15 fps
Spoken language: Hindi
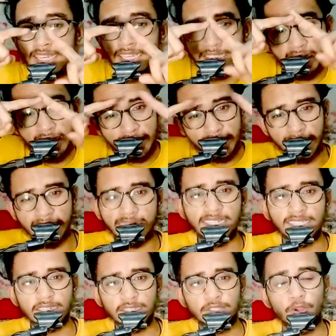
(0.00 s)
इजीली नहीं
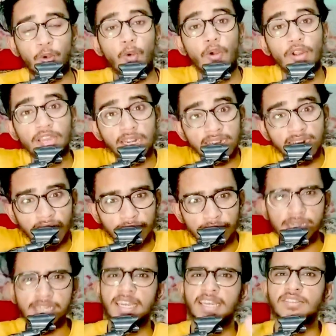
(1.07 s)
कर सकते हो और अगर कर
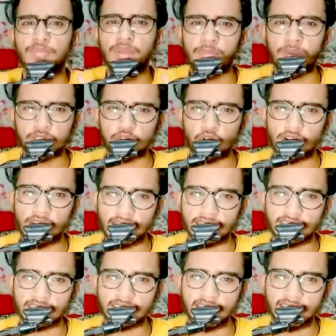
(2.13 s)
भी लिया तुमने वन शॉट लेक्चर